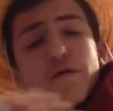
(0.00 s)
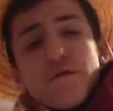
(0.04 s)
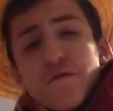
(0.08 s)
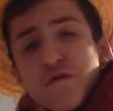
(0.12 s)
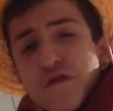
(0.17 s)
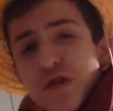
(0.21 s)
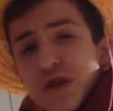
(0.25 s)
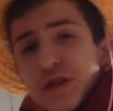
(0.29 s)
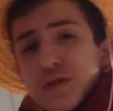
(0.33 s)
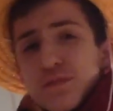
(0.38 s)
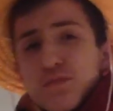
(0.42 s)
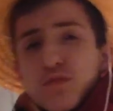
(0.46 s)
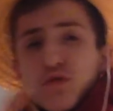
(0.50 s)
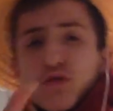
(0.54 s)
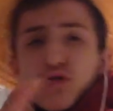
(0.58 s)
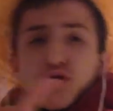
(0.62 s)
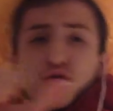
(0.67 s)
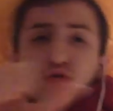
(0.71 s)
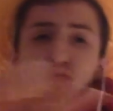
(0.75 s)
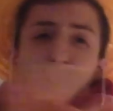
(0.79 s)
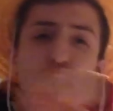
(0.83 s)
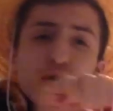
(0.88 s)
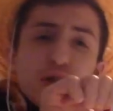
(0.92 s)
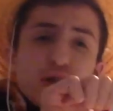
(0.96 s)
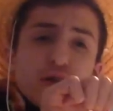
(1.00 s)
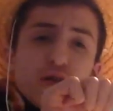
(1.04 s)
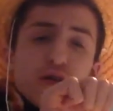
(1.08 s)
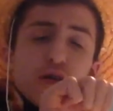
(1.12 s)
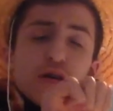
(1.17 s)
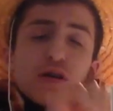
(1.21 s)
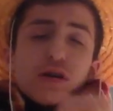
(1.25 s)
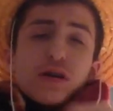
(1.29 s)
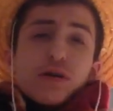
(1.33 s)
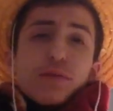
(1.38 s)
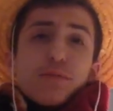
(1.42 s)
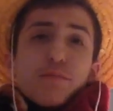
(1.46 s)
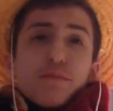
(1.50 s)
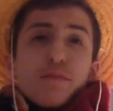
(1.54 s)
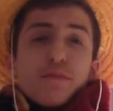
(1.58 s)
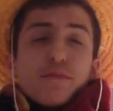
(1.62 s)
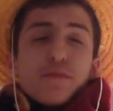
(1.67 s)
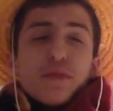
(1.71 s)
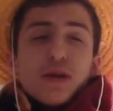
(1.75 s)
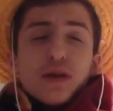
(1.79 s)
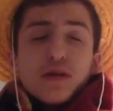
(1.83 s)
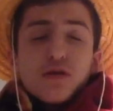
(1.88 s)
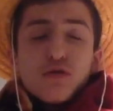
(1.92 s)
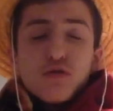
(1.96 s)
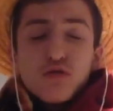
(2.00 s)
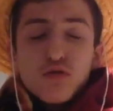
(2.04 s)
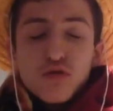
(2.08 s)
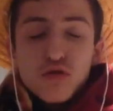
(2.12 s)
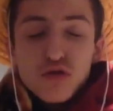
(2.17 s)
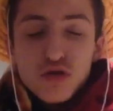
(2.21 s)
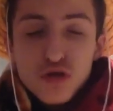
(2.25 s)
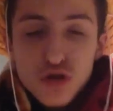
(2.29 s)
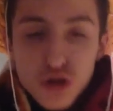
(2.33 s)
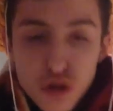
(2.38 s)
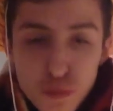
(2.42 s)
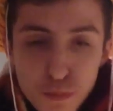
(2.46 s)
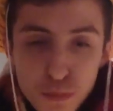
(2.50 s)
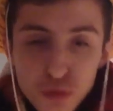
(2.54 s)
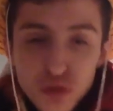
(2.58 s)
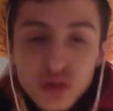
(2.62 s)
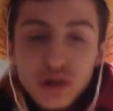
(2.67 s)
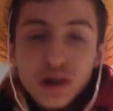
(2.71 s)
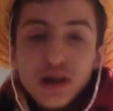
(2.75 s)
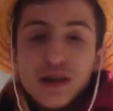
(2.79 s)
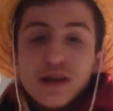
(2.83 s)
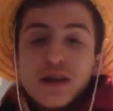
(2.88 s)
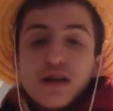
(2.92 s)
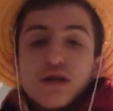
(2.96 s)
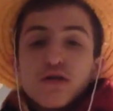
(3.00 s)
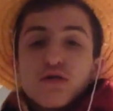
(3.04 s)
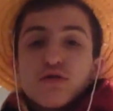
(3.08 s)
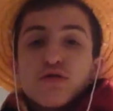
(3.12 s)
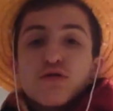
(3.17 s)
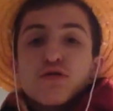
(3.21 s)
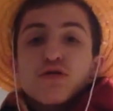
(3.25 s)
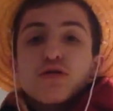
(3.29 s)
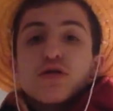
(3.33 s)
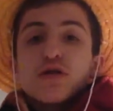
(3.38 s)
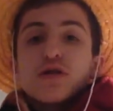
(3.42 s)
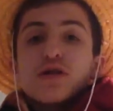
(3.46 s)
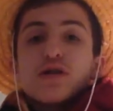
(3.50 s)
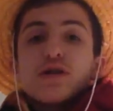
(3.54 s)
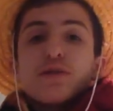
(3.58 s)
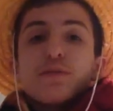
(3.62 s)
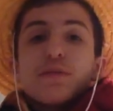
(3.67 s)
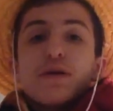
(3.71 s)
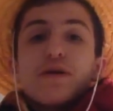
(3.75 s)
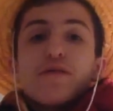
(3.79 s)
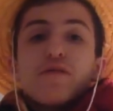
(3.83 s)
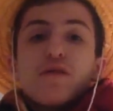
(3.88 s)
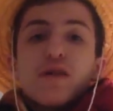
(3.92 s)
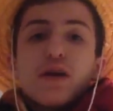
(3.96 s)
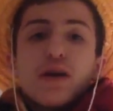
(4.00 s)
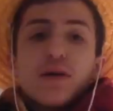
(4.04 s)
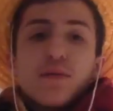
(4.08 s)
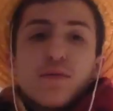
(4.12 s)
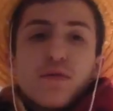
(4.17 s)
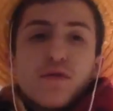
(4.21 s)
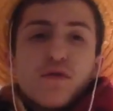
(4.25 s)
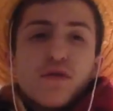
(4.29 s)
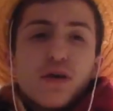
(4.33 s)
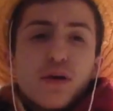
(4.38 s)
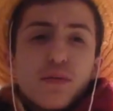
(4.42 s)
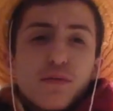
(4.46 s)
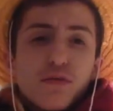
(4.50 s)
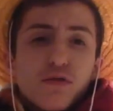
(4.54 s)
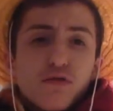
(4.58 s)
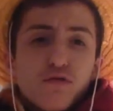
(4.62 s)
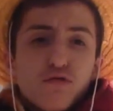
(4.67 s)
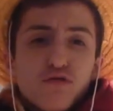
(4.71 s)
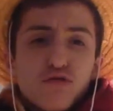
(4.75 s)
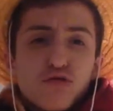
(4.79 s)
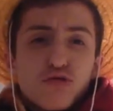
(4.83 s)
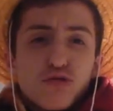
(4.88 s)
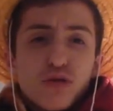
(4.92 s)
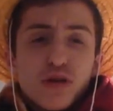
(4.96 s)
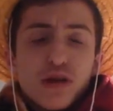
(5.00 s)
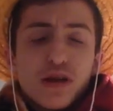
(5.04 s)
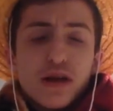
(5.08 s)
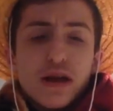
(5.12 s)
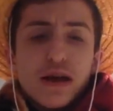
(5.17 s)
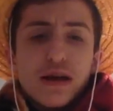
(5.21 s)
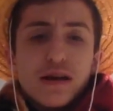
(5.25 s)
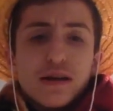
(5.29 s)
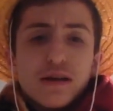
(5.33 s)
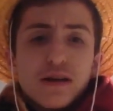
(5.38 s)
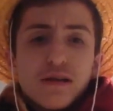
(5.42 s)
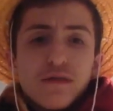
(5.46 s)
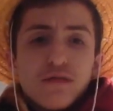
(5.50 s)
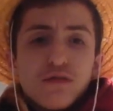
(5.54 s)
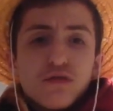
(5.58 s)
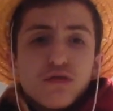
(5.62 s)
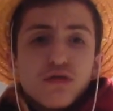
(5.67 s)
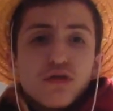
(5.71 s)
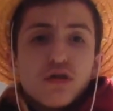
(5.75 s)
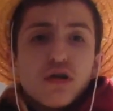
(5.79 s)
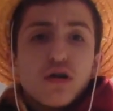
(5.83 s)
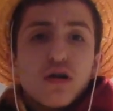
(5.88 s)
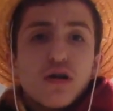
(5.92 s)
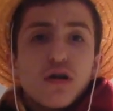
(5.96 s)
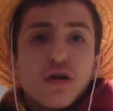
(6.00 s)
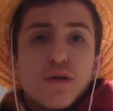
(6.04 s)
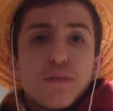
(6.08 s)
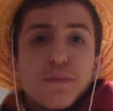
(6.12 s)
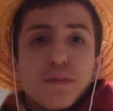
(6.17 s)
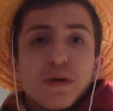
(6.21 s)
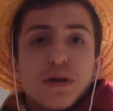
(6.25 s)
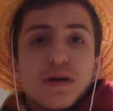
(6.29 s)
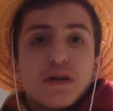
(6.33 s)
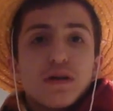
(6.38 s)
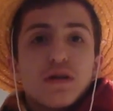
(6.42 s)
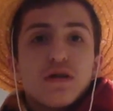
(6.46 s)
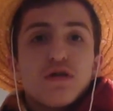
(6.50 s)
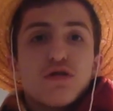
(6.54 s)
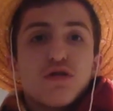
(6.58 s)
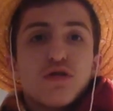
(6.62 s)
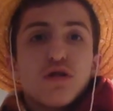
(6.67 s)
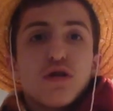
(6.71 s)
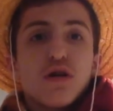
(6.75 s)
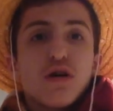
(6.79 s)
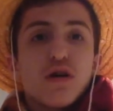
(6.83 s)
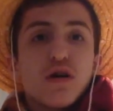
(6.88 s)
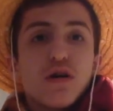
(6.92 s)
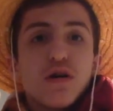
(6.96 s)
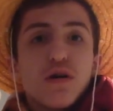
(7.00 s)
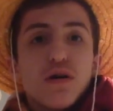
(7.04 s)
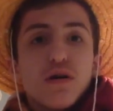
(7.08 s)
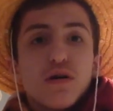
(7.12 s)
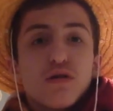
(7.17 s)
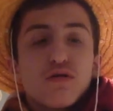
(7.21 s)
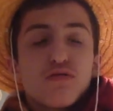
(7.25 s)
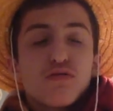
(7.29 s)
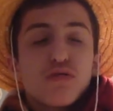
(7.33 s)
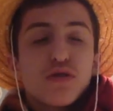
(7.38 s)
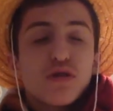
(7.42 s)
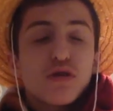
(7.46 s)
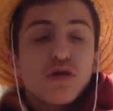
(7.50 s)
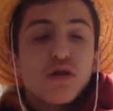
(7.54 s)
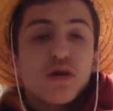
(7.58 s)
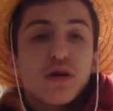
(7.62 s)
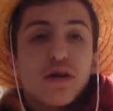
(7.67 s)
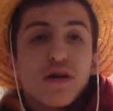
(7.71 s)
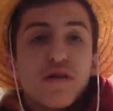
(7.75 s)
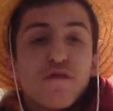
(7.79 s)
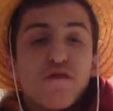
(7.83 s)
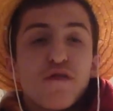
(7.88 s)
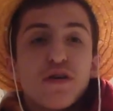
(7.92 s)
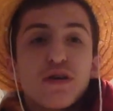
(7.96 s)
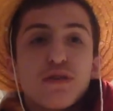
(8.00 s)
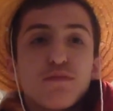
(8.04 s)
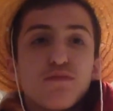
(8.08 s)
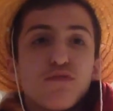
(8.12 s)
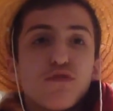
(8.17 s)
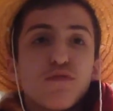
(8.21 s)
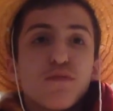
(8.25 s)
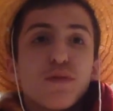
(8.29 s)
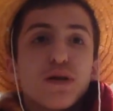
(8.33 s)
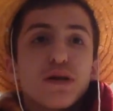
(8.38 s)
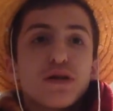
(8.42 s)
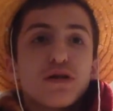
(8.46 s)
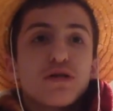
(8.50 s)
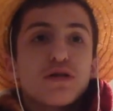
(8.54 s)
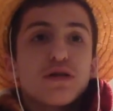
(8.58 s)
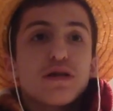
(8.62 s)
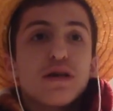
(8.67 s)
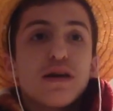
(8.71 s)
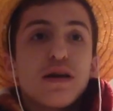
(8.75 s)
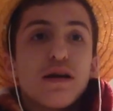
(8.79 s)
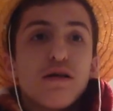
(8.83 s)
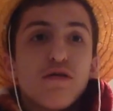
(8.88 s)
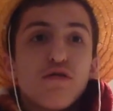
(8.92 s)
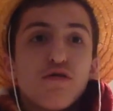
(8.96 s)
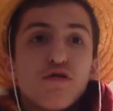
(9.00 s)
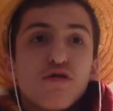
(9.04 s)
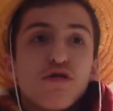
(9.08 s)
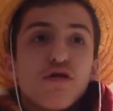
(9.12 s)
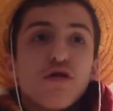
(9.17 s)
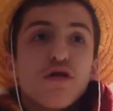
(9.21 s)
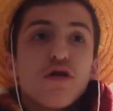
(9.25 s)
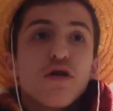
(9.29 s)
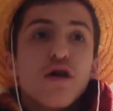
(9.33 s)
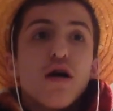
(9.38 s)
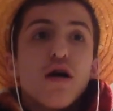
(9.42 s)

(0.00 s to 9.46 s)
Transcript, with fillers: Facebook, Twitter. Bientôt, je posterai des trucs. J'aimerais vraiment, vraiment que vous soyez actifs sur, euh, sur euh, Twitter et Facebook parce que c'est là où que